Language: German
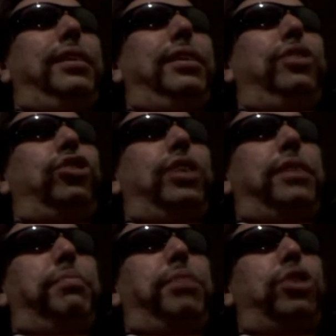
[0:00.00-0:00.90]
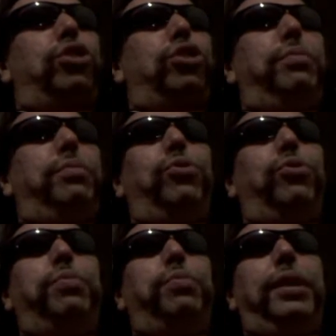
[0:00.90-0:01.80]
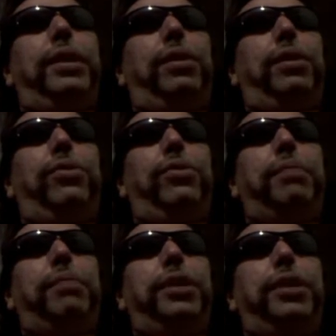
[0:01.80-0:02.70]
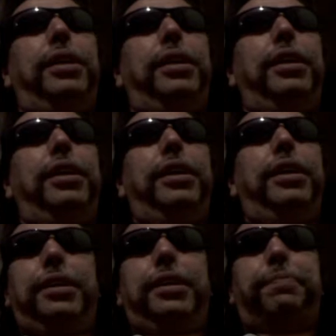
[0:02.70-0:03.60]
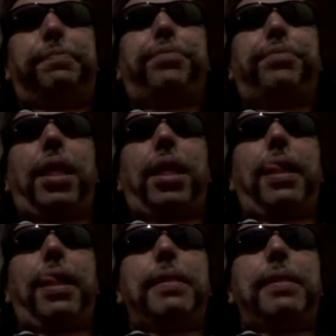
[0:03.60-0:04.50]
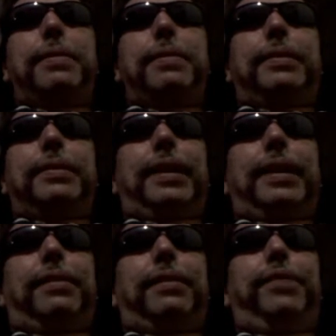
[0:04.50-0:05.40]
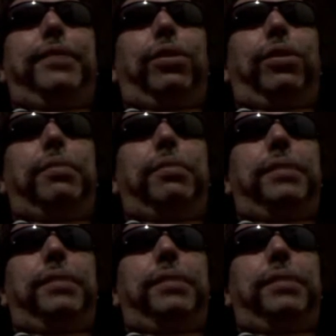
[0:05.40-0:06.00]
in der Innenstadt ein paar Stunden besucht, bin dann nach Hause, habe mich dann hingelegt. Naja, wie auch